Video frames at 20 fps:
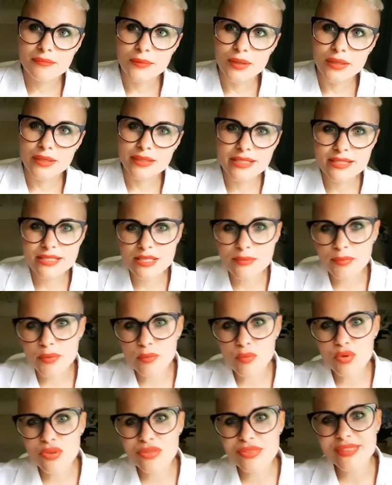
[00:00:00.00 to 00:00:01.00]
Если бы
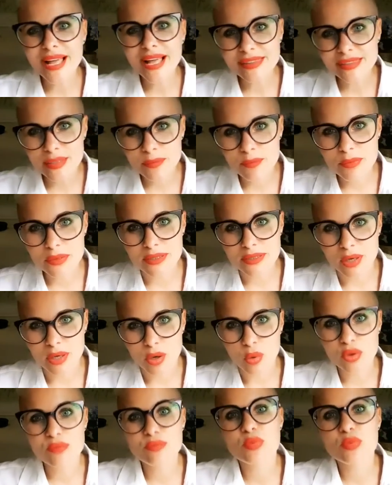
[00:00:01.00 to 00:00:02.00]
ему надо было,
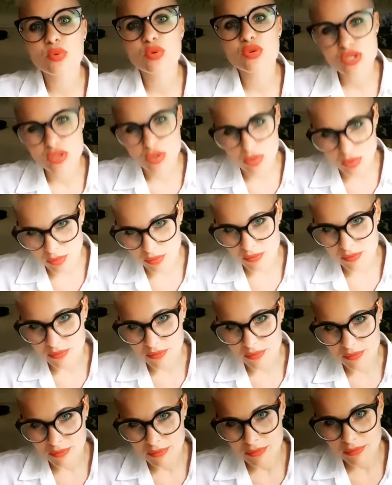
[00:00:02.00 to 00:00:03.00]
он бы ушел.
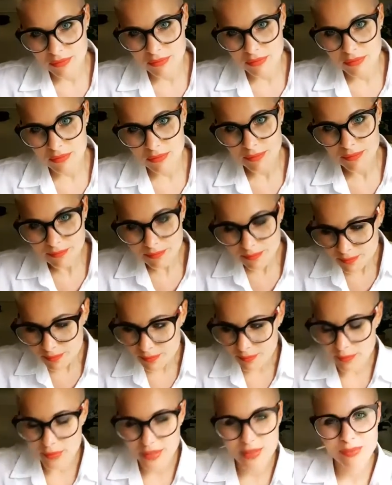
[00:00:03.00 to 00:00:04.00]

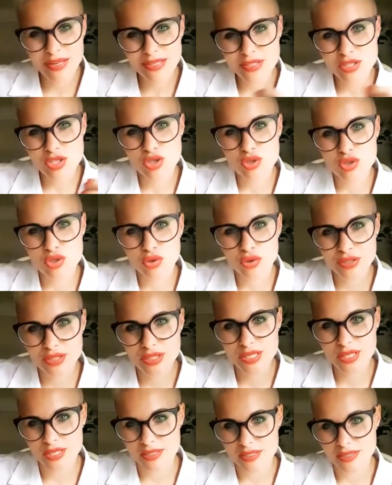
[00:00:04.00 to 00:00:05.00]
Понимаете, что
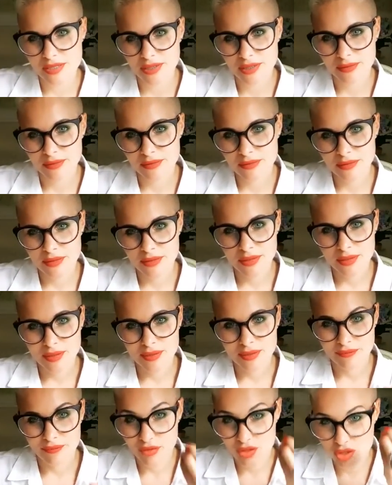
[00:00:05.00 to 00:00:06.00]
интересно?
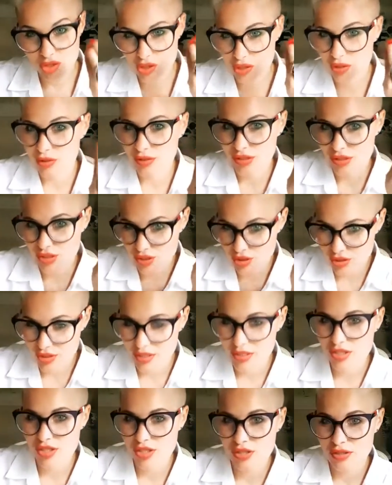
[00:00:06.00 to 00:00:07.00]
Ведь что-то же
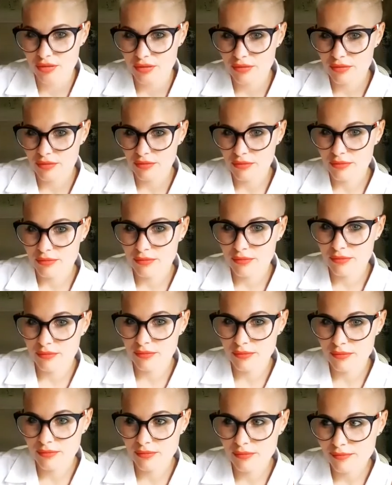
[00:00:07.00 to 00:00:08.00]
держит.
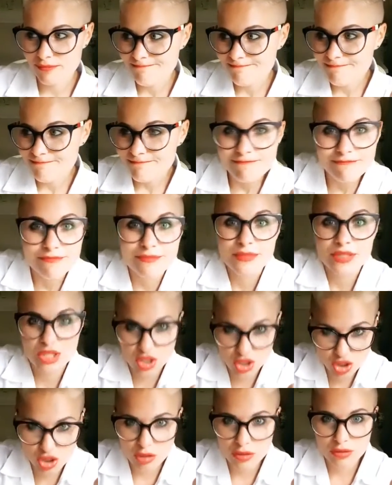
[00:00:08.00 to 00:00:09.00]

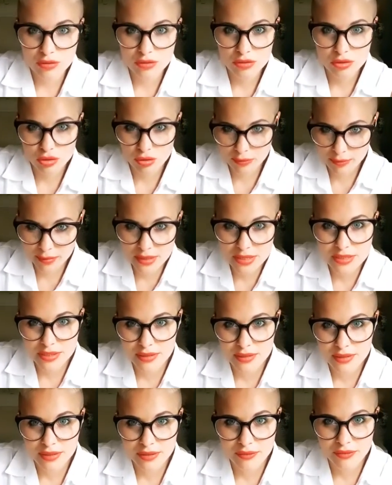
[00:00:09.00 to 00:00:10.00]
Держит, сто
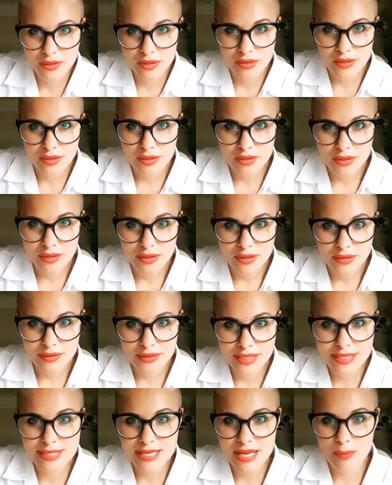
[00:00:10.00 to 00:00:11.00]
процентов.
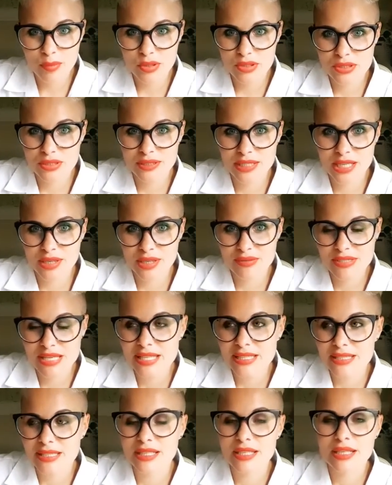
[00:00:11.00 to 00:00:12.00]
Нельзя просто так
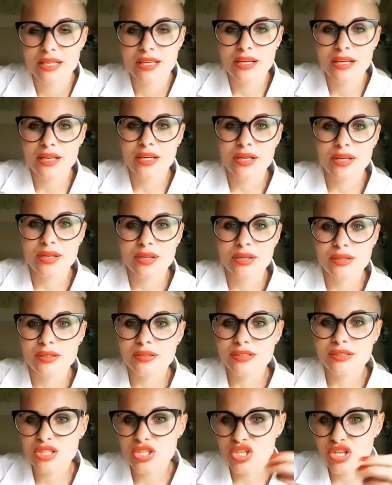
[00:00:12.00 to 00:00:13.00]
взять и
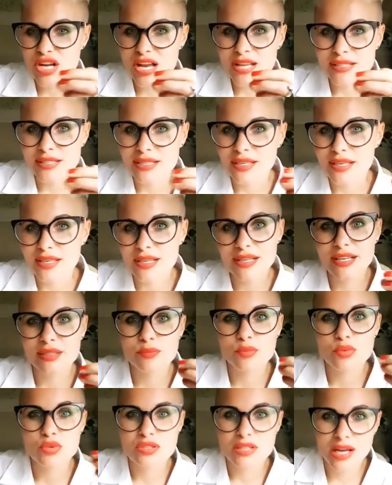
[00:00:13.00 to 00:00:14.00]
держать или
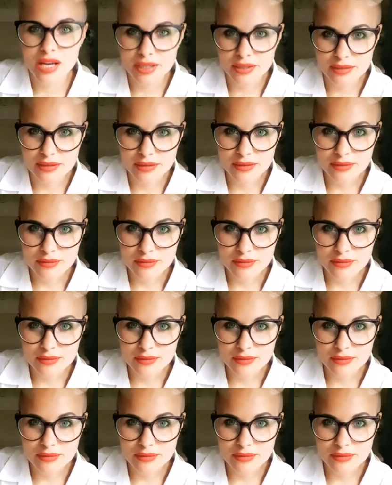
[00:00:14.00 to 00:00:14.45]
отпускать.